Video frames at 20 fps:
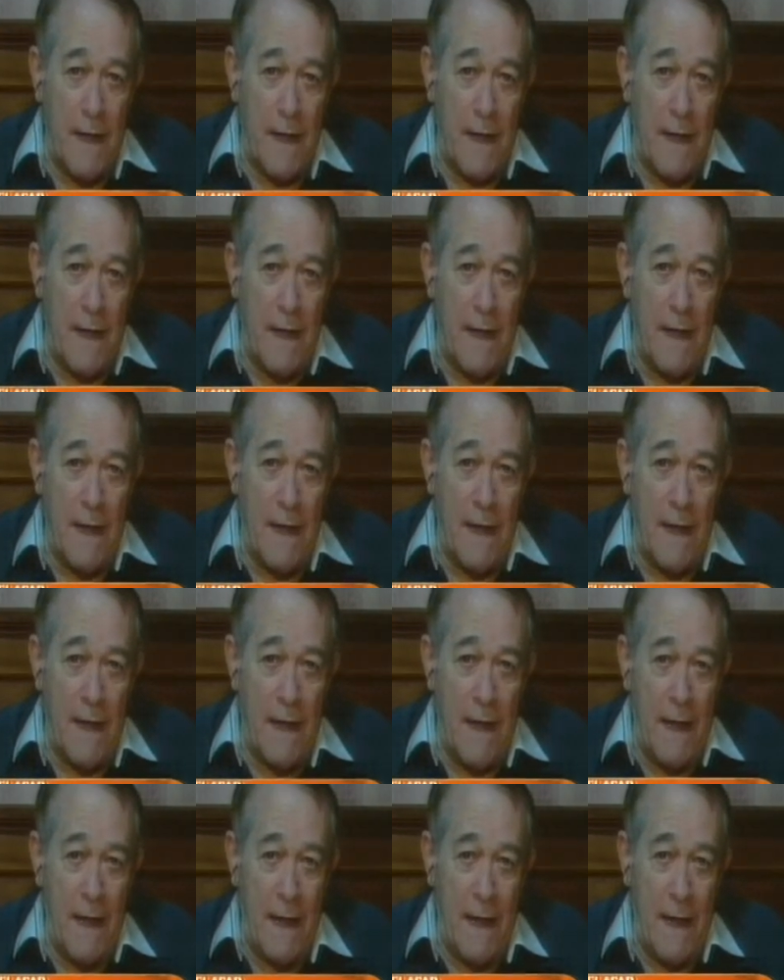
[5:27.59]

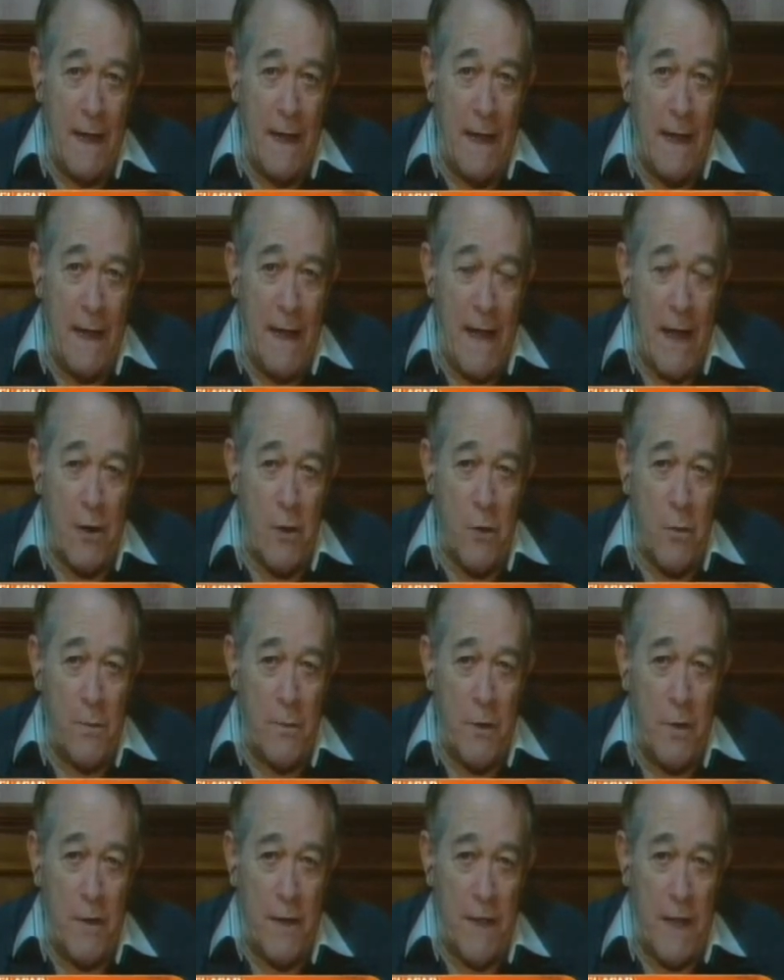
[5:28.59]
el
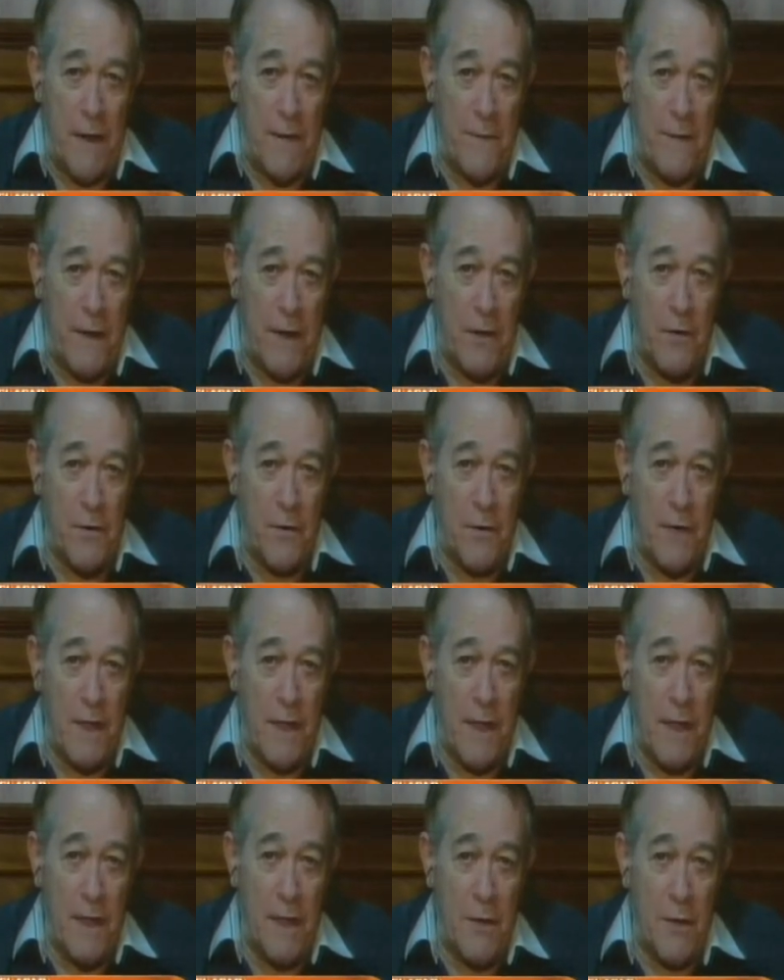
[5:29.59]
acopio y tráfico
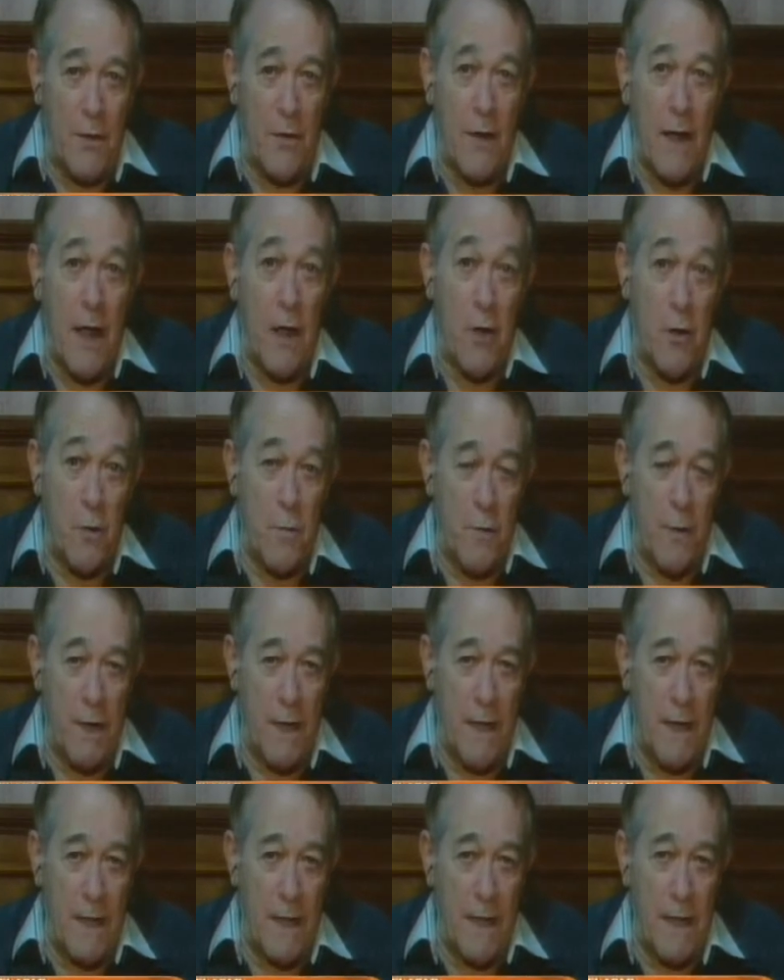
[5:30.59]
de droga como
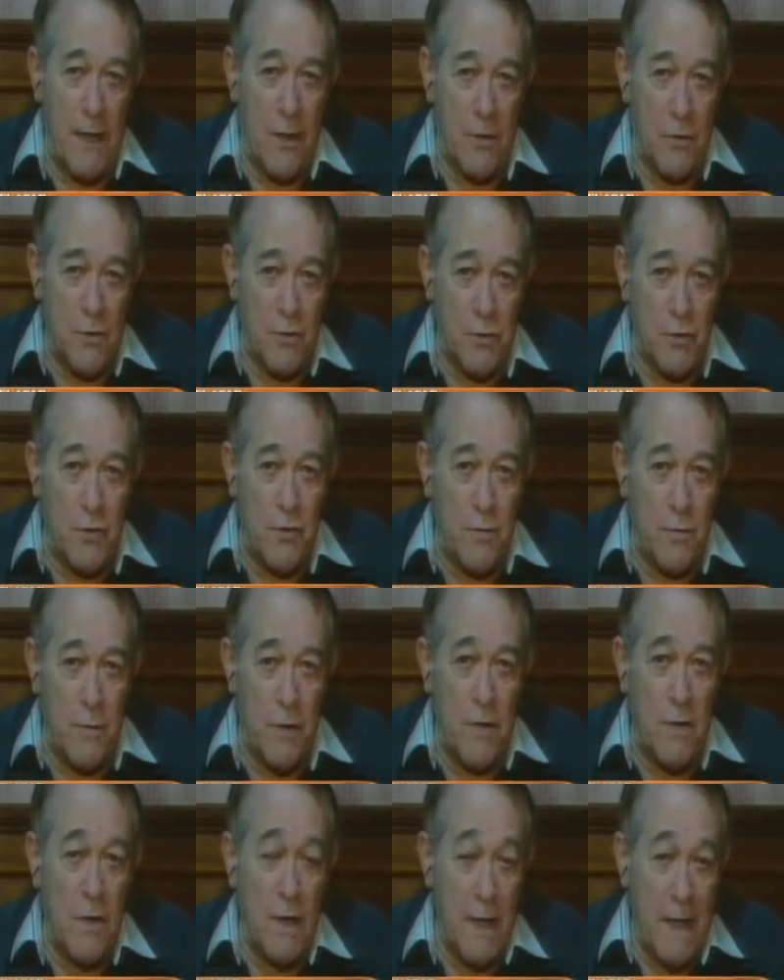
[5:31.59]
en el del
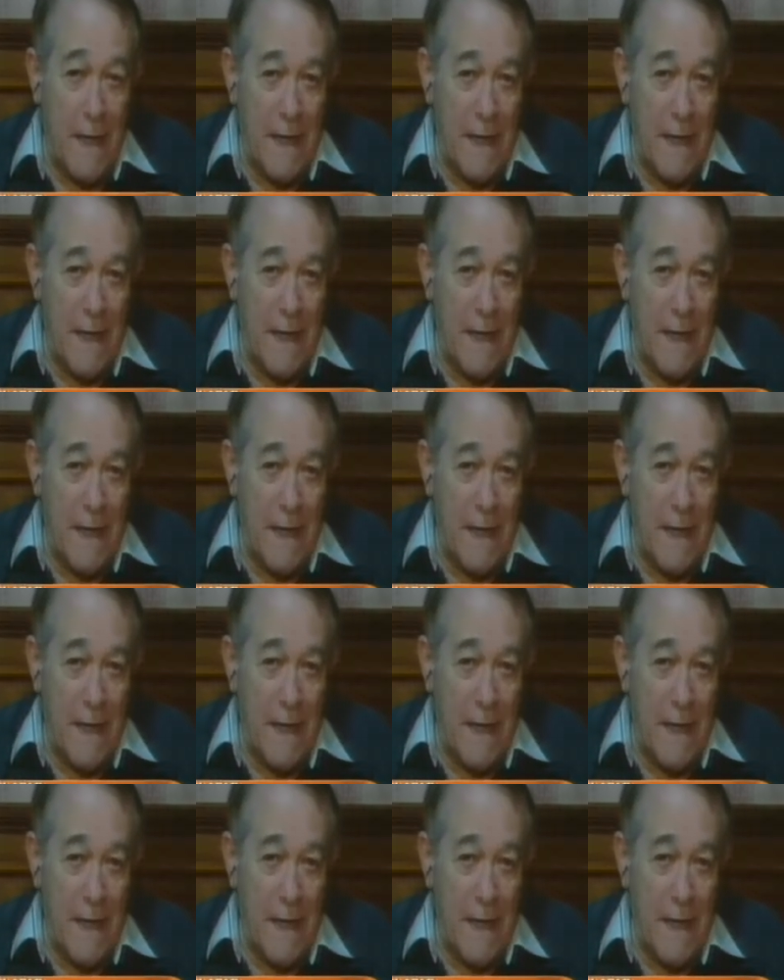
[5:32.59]
consumo,